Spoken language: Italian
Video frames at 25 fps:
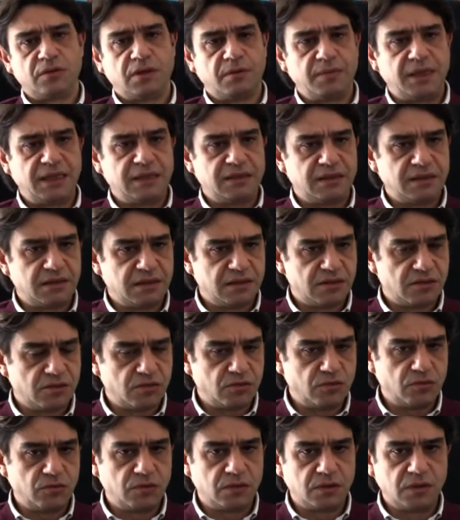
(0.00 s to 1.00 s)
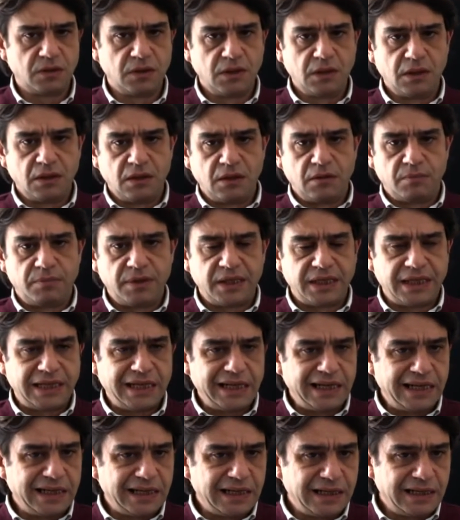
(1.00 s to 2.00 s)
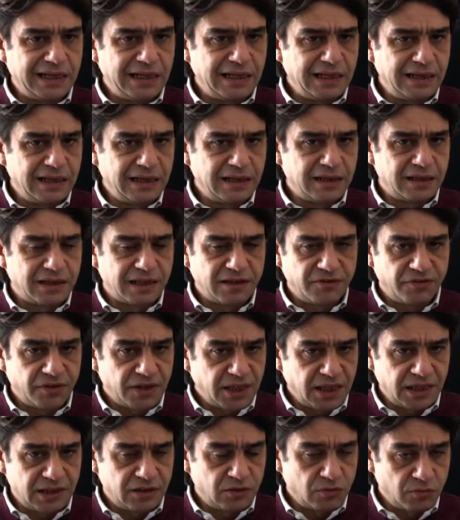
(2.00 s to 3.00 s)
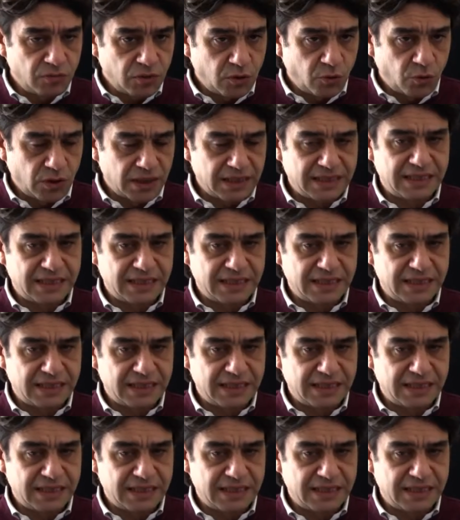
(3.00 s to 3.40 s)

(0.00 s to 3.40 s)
Annunziata, sindaco di Poggiomarino, uomo del governatore De